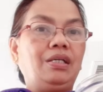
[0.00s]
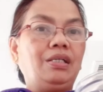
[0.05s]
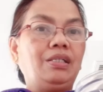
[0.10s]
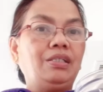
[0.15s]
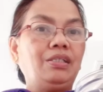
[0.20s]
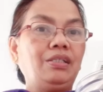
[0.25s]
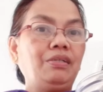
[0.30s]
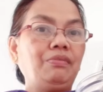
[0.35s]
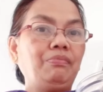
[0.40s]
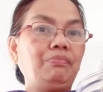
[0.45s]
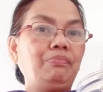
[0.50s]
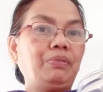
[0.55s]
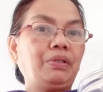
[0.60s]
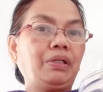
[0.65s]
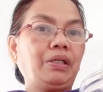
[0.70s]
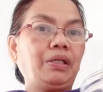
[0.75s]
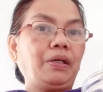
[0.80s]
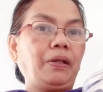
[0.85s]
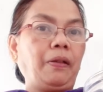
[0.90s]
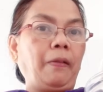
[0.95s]

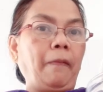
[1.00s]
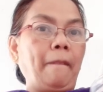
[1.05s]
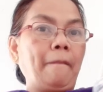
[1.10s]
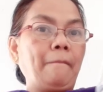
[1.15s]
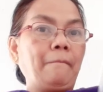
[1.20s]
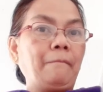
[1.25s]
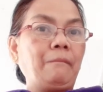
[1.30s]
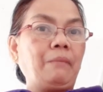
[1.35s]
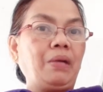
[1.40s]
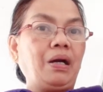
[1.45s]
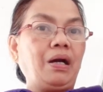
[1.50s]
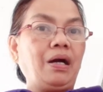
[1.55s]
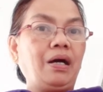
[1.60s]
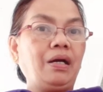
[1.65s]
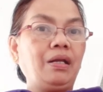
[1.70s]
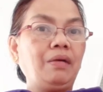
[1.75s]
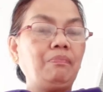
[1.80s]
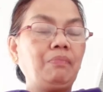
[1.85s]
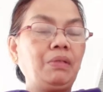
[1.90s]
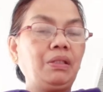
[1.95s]
Siyempre,
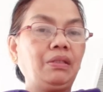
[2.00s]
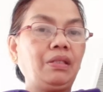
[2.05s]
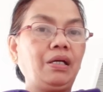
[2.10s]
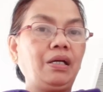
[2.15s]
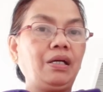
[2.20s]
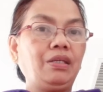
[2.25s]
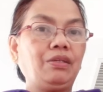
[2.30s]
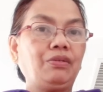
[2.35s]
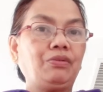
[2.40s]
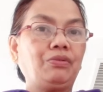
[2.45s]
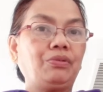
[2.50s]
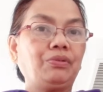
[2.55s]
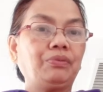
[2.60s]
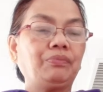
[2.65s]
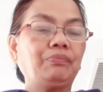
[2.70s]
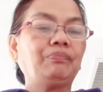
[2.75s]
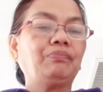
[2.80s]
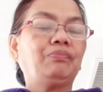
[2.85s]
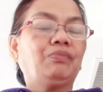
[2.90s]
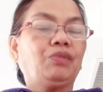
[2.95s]
mangarapan tayo,
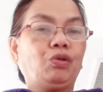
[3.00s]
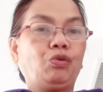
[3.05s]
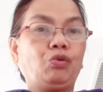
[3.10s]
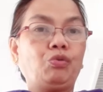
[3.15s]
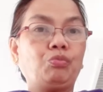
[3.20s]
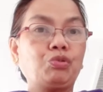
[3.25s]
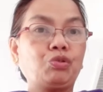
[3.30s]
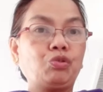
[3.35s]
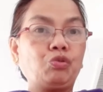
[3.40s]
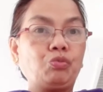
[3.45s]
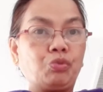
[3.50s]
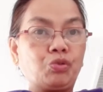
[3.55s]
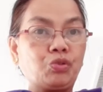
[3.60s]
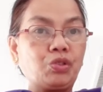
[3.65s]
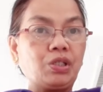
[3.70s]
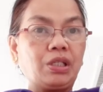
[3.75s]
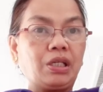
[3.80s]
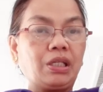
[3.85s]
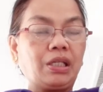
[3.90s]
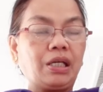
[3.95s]

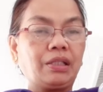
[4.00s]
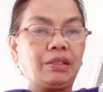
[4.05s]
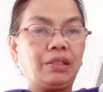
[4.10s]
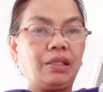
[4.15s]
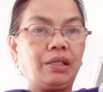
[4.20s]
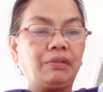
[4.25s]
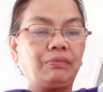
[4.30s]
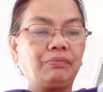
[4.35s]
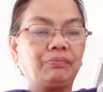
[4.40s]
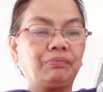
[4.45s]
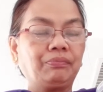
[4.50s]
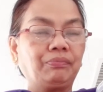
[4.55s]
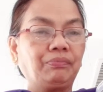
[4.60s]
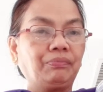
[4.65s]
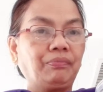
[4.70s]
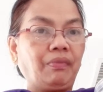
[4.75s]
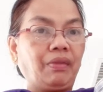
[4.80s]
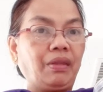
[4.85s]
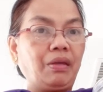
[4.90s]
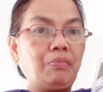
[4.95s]
lubos-lubusin na natin.
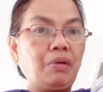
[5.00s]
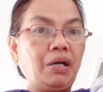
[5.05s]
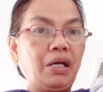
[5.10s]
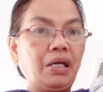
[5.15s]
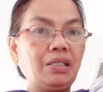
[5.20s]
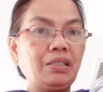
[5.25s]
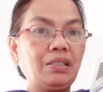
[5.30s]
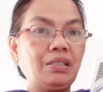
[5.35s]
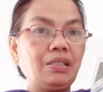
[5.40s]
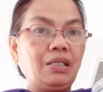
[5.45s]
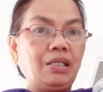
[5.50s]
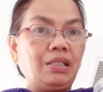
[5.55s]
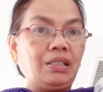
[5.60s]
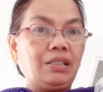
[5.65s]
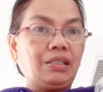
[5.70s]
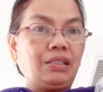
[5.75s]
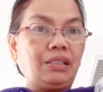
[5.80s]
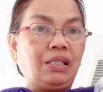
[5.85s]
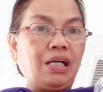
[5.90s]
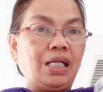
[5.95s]
Diba guys?
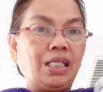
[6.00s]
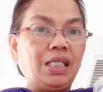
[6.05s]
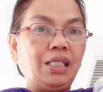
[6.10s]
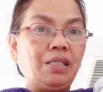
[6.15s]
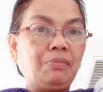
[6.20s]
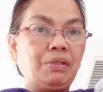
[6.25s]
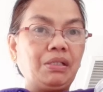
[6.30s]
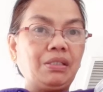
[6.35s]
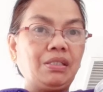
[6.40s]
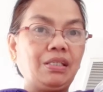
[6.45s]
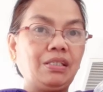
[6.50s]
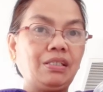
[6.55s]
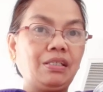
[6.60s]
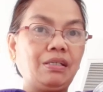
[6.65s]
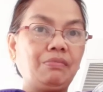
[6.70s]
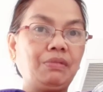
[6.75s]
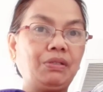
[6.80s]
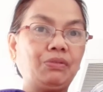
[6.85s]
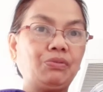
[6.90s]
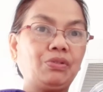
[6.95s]
Gaya ng mga
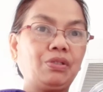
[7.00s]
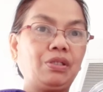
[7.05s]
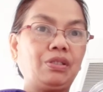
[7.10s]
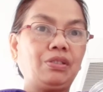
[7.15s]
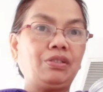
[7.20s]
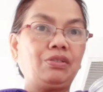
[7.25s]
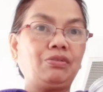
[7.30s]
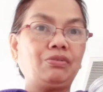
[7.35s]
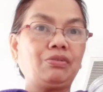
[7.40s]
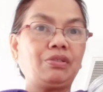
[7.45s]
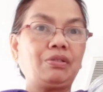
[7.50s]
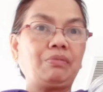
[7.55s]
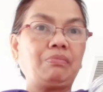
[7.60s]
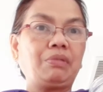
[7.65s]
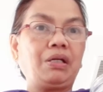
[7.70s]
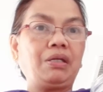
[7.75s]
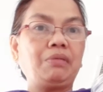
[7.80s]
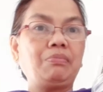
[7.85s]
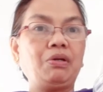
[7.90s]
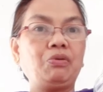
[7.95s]
sinasabi ko sa inyo sa
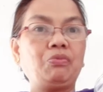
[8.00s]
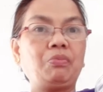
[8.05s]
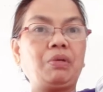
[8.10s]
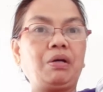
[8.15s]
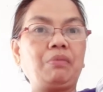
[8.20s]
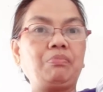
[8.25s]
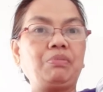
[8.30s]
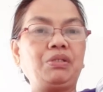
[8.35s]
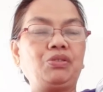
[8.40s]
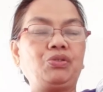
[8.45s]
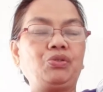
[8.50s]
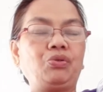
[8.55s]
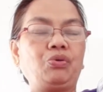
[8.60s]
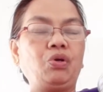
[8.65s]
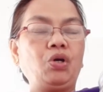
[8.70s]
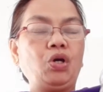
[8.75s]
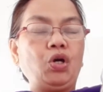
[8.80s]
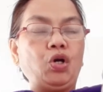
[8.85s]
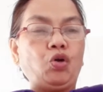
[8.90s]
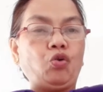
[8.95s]
mga iba kong mga video,
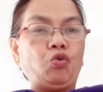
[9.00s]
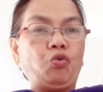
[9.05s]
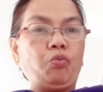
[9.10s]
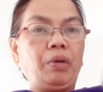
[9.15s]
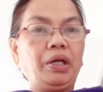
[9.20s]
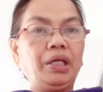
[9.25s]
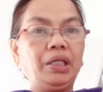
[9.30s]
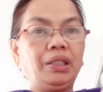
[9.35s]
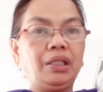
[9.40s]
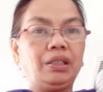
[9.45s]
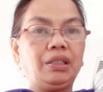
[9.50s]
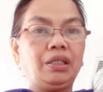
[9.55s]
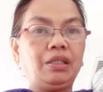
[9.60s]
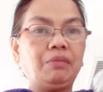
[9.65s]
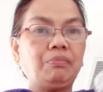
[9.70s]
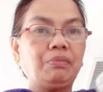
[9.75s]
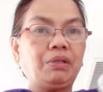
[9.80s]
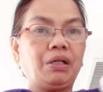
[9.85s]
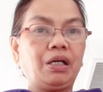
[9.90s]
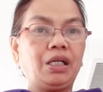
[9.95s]
kung may
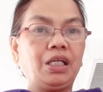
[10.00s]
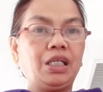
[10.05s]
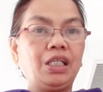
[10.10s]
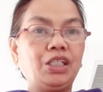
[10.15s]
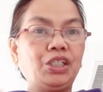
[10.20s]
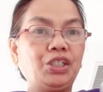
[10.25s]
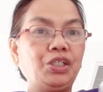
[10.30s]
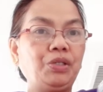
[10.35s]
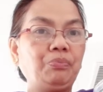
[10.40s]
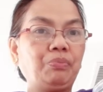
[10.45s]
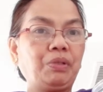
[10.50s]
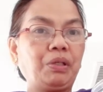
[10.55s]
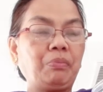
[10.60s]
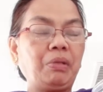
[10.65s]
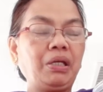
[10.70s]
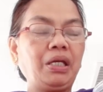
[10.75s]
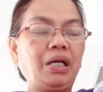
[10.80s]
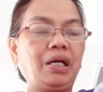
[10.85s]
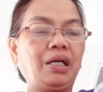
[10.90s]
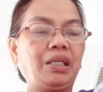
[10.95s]
itatanim ka, siyempre
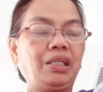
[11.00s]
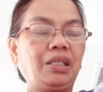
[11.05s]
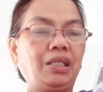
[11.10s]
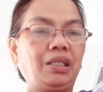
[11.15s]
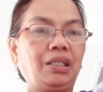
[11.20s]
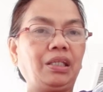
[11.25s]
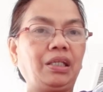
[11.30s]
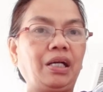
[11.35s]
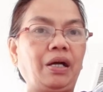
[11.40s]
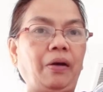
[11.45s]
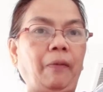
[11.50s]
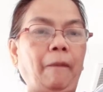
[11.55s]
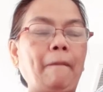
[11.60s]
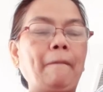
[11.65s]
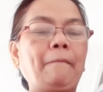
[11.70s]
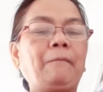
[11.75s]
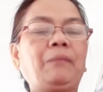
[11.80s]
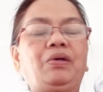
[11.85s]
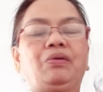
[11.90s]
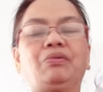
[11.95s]
may anihin ka.
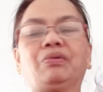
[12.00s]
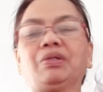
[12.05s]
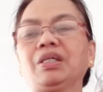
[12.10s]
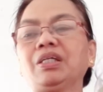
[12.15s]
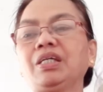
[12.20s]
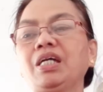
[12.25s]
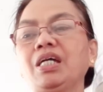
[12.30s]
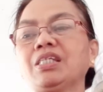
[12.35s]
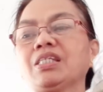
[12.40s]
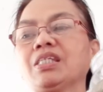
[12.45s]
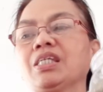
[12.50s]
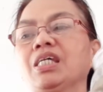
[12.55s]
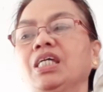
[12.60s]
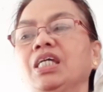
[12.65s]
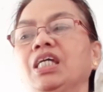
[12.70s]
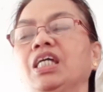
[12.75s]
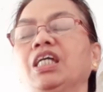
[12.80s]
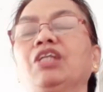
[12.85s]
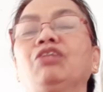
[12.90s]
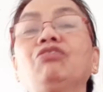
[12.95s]
Okay guys?
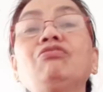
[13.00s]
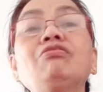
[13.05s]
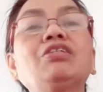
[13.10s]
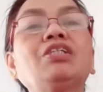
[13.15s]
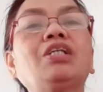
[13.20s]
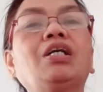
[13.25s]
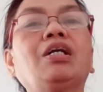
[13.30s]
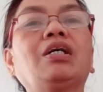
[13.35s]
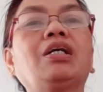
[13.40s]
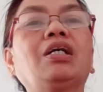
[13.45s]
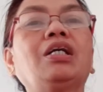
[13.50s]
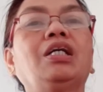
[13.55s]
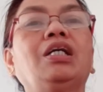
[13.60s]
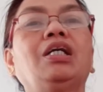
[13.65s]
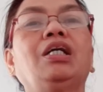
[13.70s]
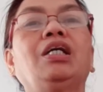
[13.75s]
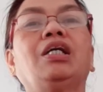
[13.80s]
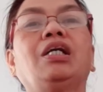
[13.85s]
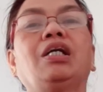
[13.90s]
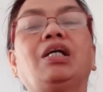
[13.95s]
Ito siya,
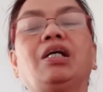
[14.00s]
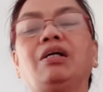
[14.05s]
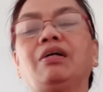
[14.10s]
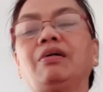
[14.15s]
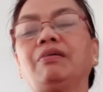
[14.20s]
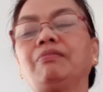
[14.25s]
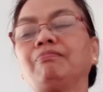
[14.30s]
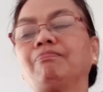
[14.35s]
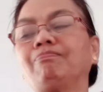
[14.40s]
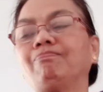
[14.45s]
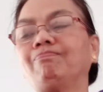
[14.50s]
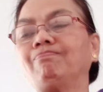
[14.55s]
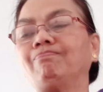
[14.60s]
um,